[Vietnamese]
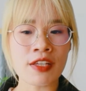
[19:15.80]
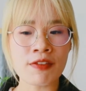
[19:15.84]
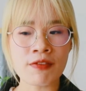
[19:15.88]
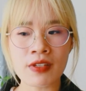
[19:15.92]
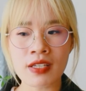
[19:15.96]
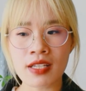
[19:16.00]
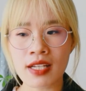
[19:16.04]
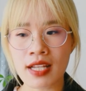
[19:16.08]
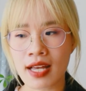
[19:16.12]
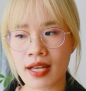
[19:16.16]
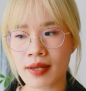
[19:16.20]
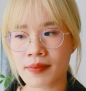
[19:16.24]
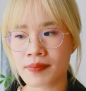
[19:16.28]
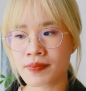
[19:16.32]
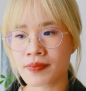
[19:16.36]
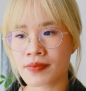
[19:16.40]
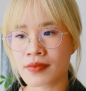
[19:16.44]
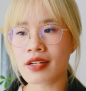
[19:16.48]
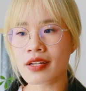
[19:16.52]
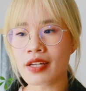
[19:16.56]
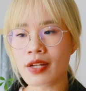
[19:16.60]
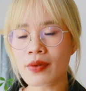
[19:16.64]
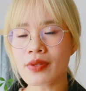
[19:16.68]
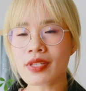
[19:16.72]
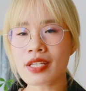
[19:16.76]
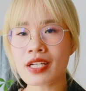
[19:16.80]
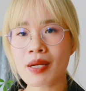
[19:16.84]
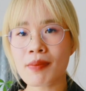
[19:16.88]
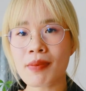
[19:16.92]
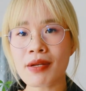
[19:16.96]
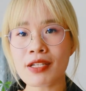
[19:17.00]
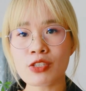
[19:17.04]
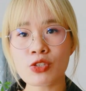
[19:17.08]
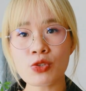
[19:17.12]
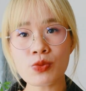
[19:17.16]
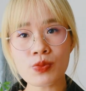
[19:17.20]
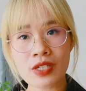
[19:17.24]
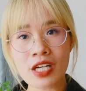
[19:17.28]
tại vì là nếu như các
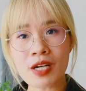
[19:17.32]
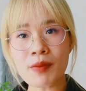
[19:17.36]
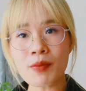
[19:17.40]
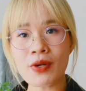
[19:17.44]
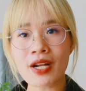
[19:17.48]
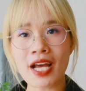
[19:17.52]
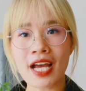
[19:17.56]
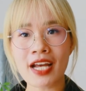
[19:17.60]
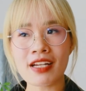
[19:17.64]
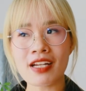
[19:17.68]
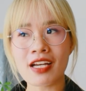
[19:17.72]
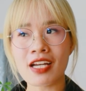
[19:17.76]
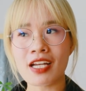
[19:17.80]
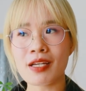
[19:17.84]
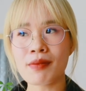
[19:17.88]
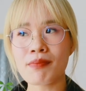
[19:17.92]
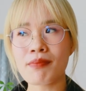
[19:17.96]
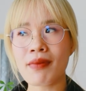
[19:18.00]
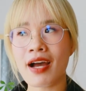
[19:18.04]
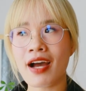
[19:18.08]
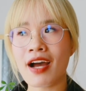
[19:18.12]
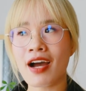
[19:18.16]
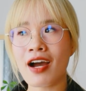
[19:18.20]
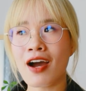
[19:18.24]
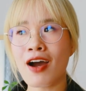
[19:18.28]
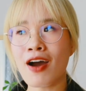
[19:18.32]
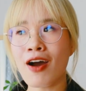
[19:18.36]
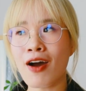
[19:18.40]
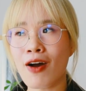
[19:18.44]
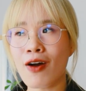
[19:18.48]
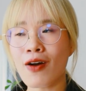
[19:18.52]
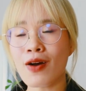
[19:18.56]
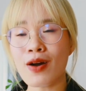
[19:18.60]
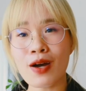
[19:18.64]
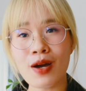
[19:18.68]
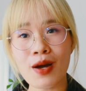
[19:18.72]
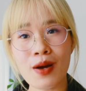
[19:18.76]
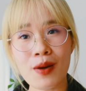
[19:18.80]
bạn giúp đỡ một ai đấy mà
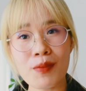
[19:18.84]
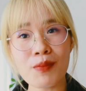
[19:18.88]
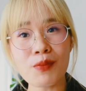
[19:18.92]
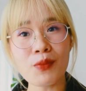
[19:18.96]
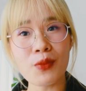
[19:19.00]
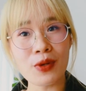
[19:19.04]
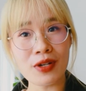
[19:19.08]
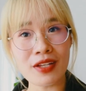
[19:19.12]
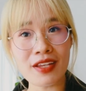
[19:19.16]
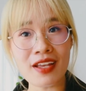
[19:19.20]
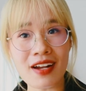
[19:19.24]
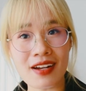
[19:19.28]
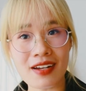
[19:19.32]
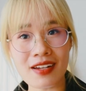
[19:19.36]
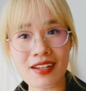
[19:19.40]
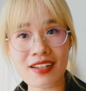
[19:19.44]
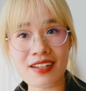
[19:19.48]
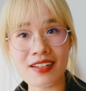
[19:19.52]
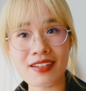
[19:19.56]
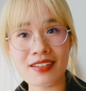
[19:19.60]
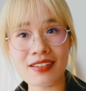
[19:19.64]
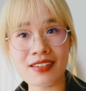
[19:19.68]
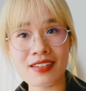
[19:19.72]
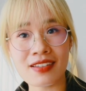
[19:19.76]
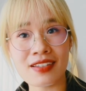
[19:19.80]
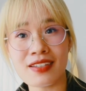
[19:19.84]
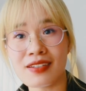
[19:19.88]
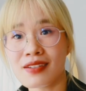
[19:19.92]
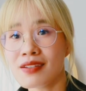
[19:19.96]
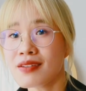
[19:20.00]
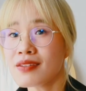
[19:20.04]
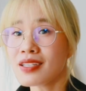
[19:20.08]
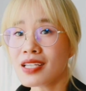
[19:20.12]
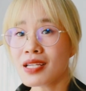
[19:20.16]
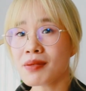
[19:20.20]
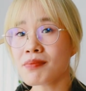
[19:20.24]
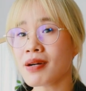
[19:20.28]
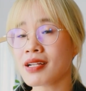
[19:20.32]
họ không muốn nhận ý, thì
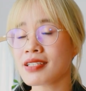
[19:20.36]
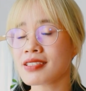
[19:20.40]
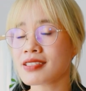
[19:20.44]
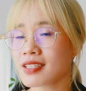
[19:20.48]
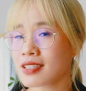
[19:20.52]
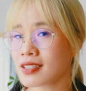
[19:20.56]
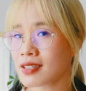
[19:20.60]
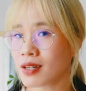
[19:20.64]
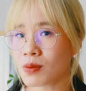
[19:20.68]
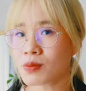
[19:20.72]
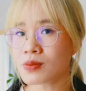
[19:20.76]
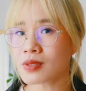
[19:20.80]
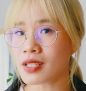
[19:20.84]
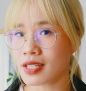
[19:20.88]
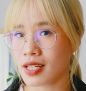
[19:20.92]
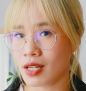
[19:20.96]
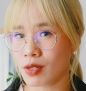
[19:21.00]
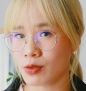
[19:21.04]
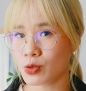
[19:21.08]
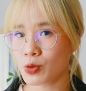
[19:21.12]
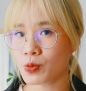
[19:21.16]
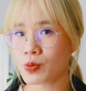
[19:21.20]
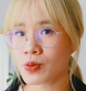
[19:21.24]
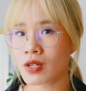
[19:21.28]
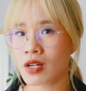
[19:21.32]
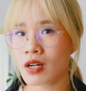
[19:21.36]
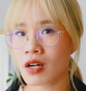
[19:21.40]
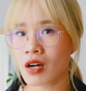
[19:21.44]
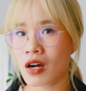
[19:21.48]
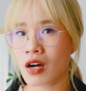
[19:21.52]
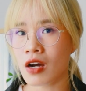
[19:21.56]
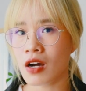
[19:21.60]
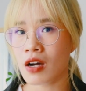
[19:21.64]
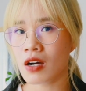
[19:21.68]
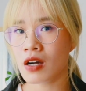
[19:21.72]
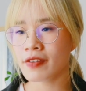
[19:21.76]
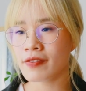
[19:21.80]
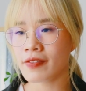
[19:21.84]
đương nhiên bạn sẽ không thể nào giúp đỡ
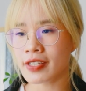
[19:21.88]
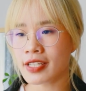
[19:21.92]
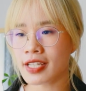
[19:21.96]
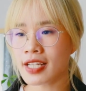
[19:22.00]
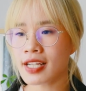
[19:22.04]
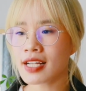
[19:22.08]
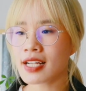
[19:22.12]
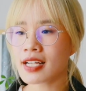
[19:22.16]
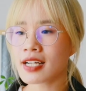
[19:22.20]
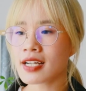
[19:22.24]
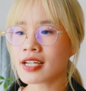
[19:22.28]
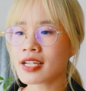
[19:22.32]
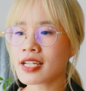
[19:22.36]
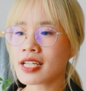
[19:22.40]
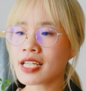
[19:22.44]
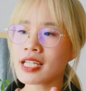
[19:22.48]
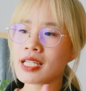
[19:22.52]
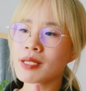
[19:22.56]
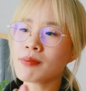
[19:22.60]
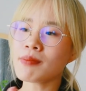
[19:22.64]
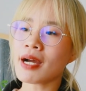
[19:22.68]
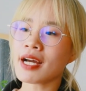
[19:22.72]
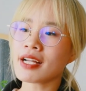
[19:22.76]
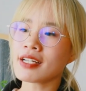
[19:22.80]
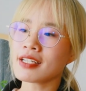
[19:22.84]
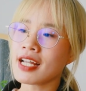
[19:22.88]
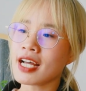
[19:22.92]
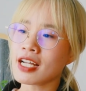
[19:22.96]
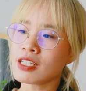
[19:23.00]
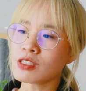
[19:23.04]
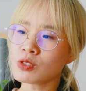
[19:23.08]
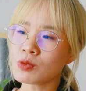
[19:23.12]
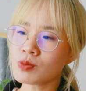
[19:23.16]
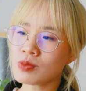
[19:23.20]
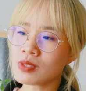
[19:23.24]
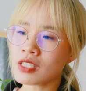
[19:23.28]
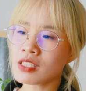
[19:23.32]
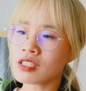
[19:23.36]
họ vậy nên là khi bạn
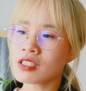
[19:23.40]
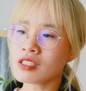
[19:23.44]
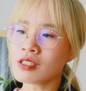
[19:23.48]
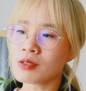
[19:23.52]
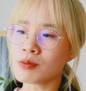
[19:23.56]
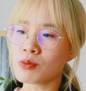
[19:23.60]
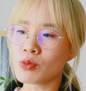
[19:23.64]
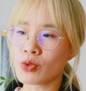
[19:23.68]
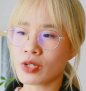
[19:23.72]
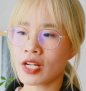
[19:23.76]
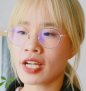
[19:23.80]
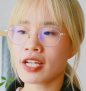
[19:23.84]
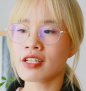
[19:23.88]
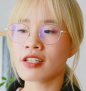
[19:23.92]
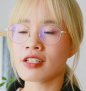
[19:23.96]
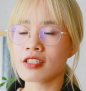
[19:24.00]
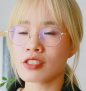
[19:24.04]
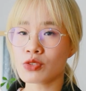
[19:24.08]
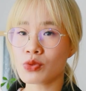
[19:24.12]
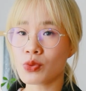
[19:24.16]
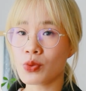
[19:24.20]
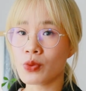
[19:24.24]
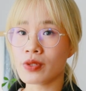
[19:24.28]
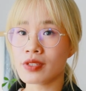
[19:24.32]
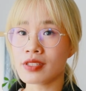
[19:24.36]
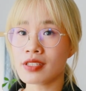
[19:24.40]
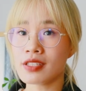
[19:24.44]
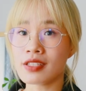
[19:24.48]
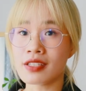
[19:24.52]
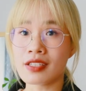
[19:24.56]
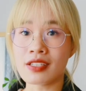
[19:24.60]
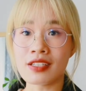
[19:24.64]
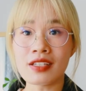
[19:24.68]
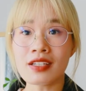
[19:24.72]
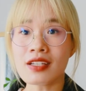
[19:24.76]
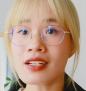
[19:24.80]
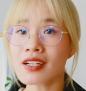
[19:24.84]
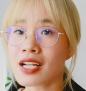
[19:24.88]
đã giúp đỡ được một ai đấy rồi thì
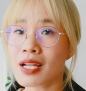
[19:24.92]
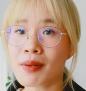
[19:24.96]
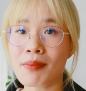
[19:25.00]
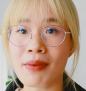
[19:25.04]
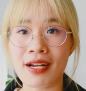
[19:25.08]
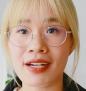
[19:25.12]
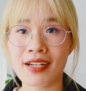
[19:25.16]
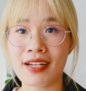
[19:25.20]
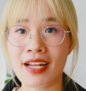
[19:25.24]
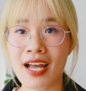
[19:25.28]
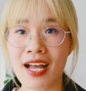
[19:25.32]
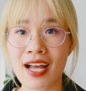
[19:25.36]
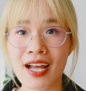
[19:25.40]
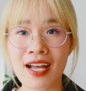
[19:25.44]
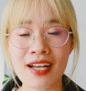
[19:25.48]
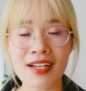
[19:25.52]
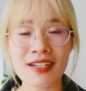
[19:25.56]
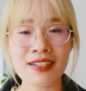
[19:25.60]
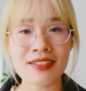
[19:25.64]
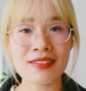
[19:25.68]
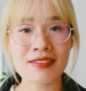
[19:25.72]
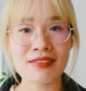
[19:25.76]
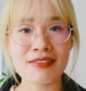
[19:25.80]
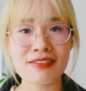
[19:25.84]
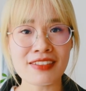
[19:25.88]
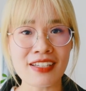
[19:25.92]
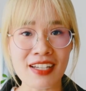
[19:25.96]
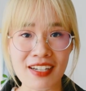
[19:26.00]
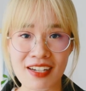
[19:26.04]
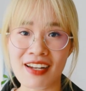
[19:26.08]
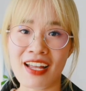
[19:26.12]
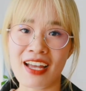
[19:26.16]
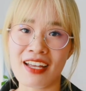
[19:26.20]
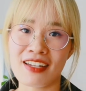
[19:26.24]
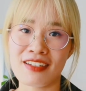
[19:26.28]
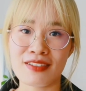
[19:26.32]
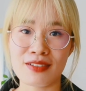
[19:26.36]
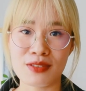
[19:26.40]
nghĩa là bạn đã nhận
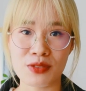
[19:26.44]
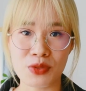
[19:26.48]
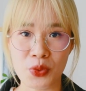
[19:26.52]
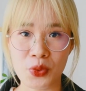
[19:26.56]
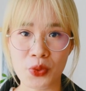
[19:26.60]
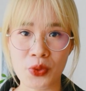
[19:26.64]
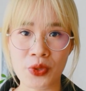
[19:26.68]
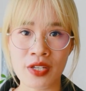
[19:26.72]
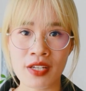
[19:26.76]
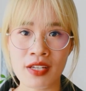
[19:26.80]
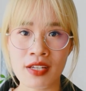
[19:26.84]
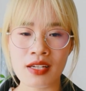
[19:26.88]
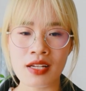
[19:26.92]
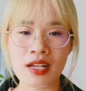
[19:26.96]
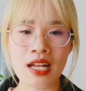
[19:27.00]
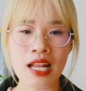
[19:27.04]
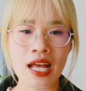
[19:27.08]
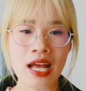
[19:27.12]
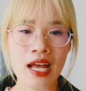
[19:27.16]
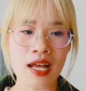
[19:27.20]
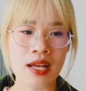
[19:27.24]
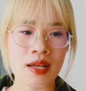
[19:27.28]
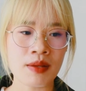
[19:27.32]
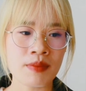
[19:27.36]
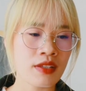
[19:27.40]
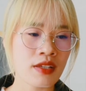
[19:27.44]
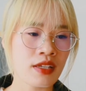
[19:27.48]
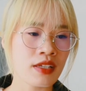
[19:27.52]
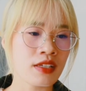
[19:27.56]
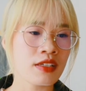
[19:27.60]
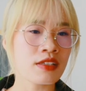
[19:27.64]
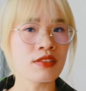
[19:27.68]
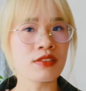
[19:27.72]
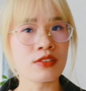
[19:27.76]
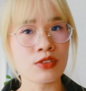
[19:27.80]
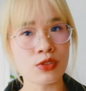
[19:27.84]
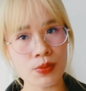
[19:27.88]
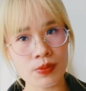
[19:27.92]
lại được rồi nên là
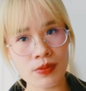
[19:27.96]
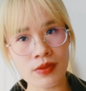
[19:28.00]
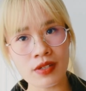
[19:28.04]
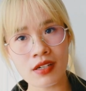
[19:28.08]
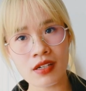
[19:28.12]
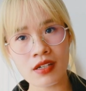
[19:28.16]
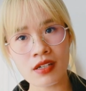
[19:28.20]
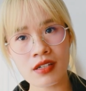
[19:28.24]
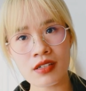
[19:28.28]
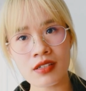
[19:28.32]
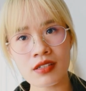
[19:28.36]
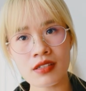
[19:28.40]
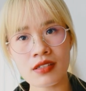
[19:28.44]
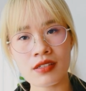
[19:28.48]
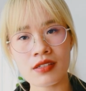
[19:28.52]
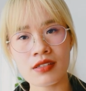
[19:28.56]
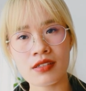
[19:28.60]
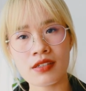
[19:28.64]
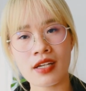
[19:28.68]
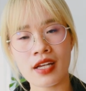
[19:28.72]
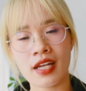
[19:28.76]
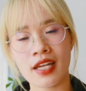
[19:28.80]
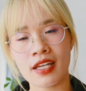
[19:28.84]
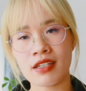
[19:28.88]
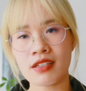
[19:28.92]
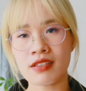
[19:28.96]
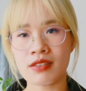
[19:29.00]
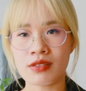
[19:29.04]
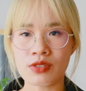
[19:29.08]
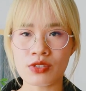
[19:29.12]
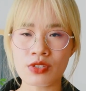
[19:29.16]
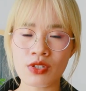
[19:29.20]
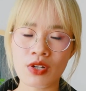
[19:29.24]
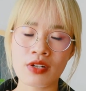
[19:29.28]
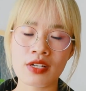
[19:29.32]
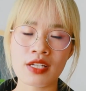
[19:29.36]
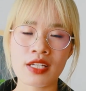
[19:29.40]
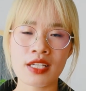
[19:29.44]
hãy cứ giúp đỡ hãy cứ
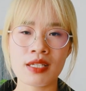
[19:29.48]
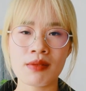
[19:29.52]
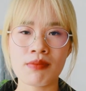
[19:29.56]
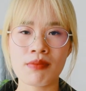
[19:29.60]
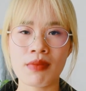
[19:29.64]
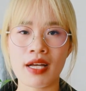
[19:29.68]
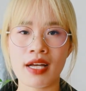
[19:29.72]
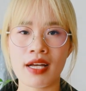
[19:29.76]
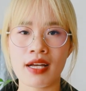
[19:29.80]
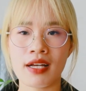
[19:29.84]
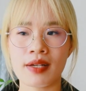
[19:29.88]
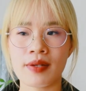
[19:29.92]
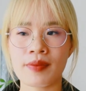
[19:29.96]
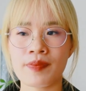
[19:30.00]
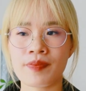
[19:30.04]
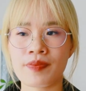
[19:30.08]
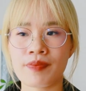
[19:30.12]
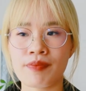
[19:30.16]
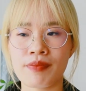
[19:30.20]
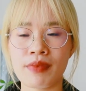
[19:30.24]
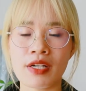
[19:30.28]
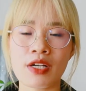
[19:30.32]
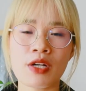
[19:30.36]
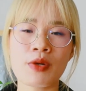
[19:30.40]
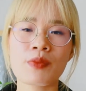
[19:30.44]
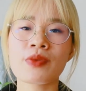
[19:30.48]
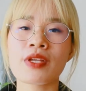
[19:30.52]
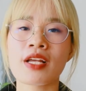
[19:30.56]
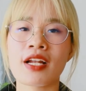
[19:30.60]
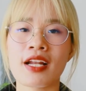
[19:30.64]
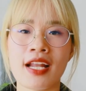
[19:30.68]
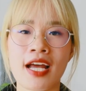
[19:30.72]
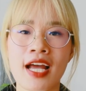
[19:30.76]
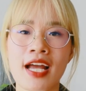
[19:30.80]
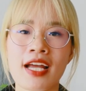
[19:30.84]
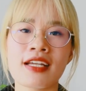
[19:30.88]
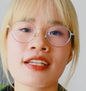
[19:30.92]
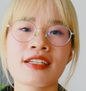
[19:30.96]
cho đi mà mà không nhận
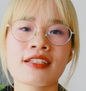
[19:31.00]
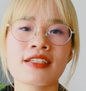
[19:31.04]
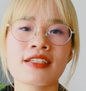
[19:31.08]
lại